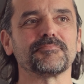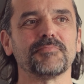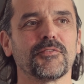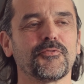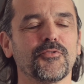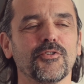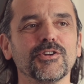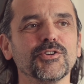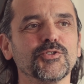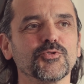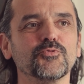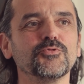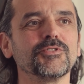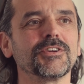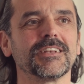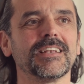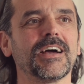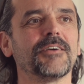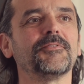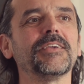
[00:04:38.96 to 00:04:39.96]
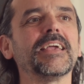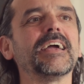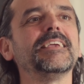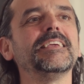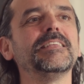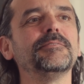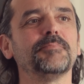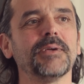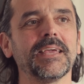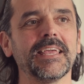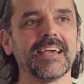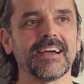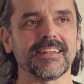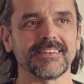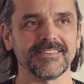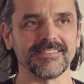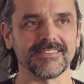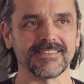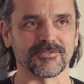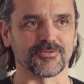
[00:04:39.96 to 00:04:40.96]
erstmal völlig unklar, wer ihn
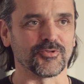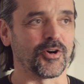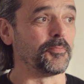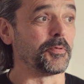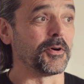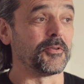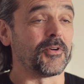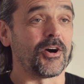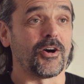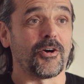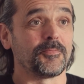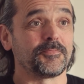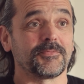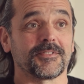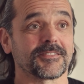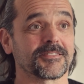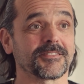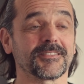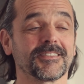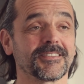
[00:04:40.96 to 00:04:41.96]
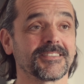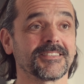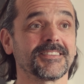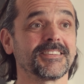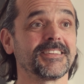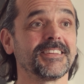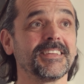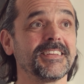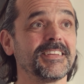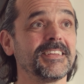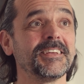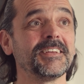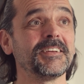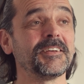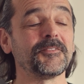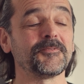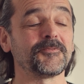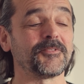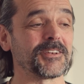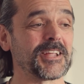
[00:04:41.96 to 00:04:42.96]
beerdigt und ob er überhaupt äh,
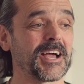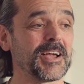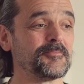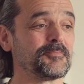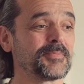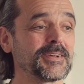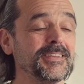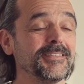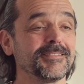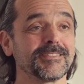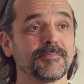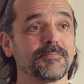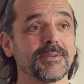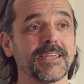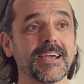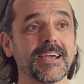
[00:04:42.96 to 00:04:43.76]
von einem Priester